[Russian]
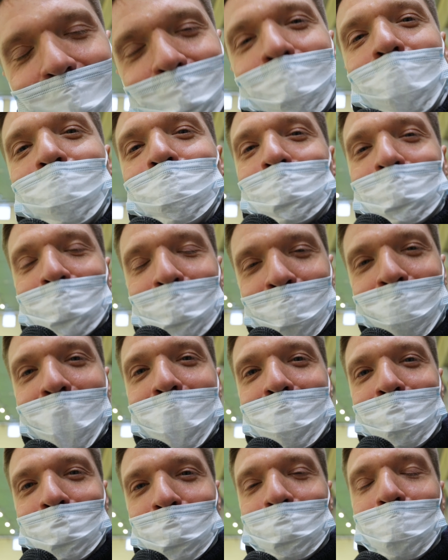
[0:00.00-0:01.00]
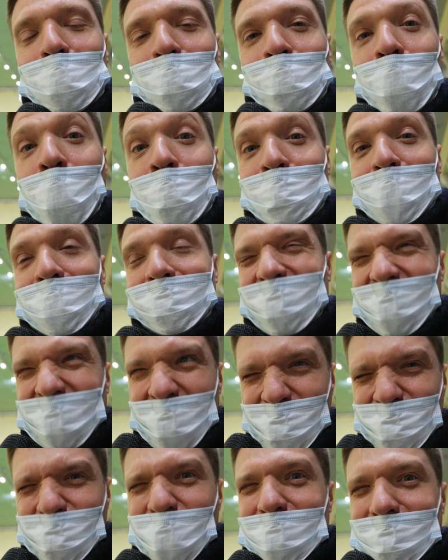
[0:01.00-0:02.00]
в нашем замечательном спорткомплексе,
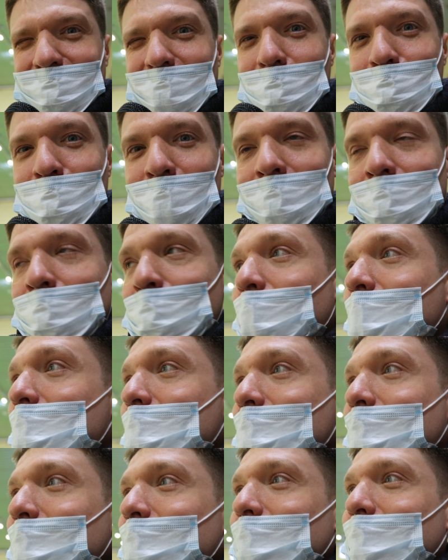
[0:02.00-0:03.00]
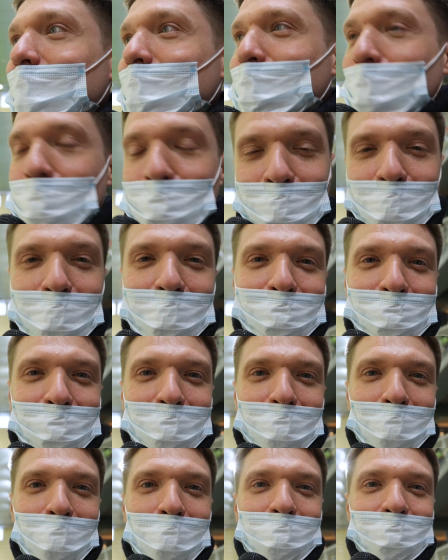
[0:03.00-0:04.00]
комфортабельном, тепло и
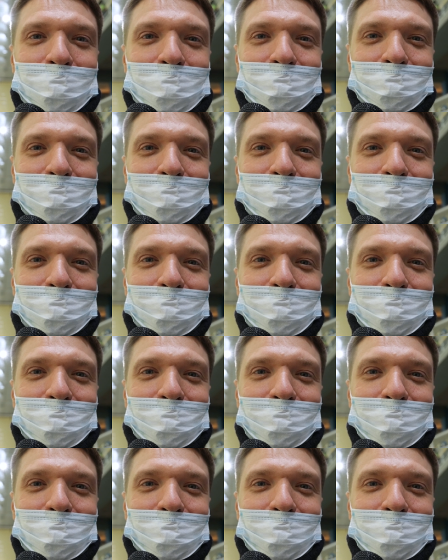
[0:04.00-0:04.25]
светло.